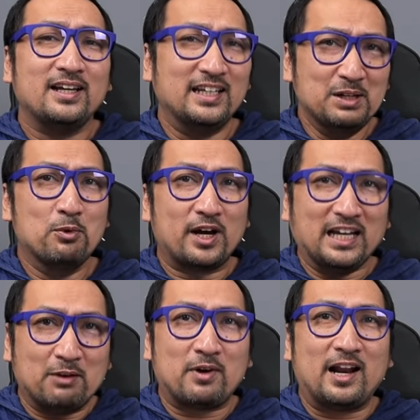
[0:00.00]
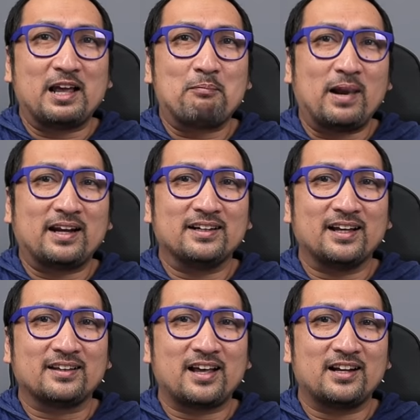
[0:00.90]
ini mungkin yang malah yang paling
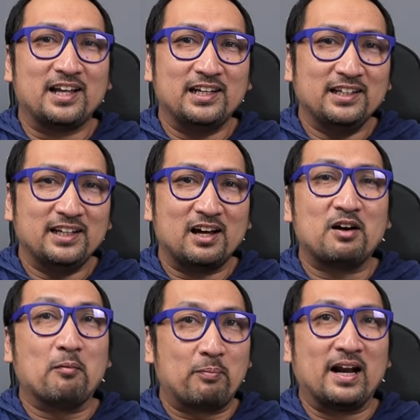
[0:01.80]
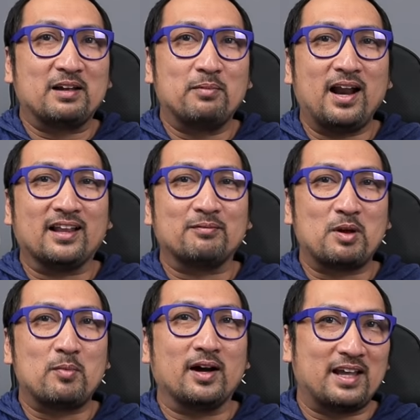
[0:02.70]
dekat karena ini yang paling berat
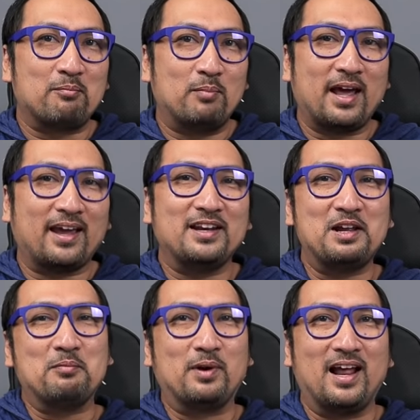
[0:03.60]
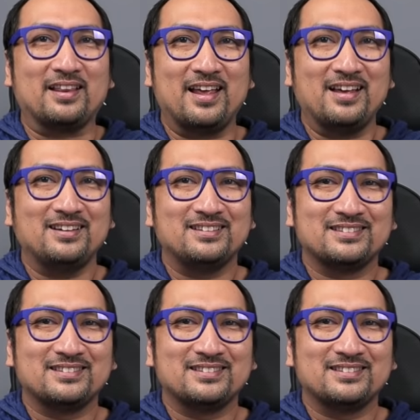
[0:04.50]
memang yang black ini berat ya